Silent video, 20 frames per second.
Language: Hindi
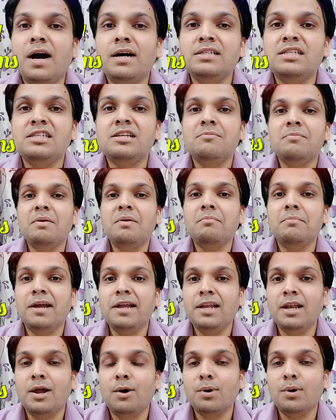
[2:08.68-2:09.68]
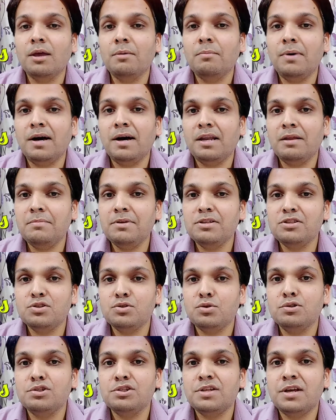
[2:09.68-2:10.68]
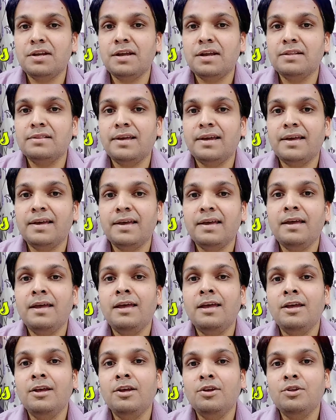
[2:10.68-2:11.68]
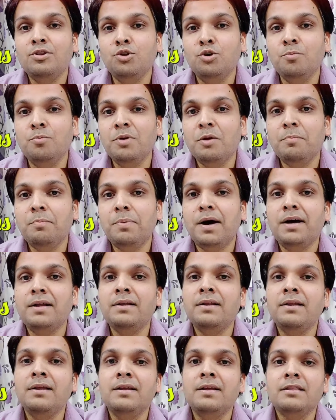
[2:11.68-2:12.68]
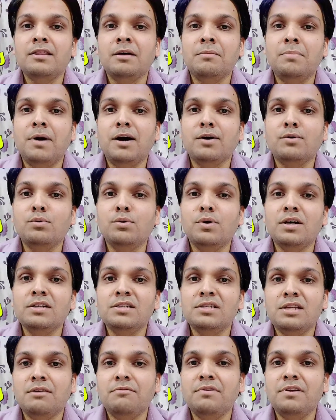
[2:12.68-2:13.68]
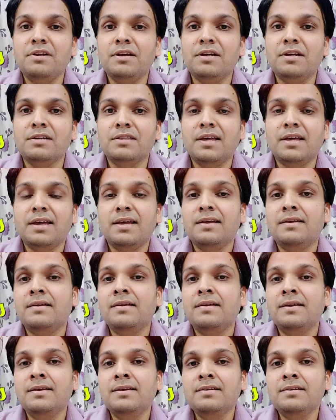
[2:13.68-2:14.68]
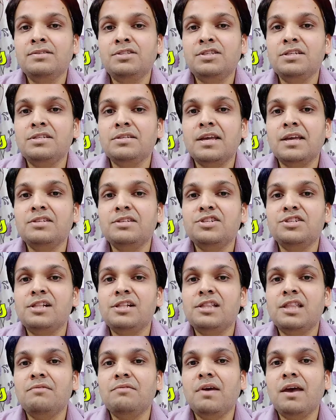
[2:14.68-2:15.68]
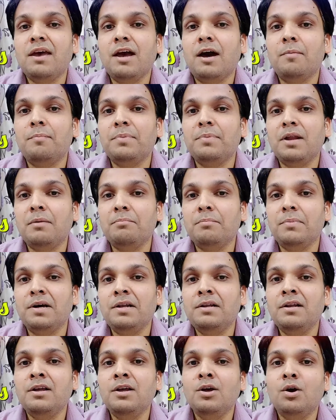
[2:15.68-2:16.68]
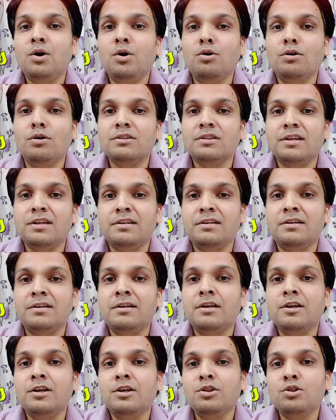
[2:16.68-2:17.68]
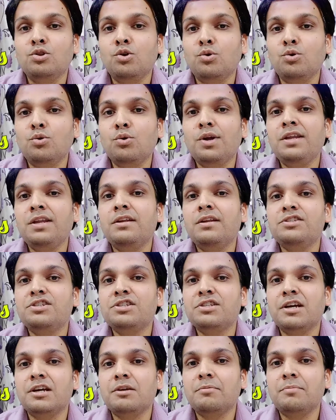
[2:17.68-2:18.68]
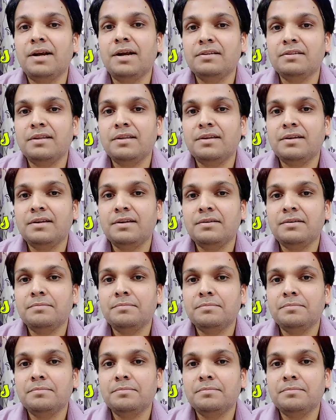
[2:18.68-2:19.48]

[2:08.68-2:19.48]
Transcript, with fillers: हर समय महिलाओं के बारे में सोचता रहता है धूम्रपान तंबाकू का सेवन करता है जिसके चलते वह अपना मन और तन दोनों ही नष्ट कर बैठता है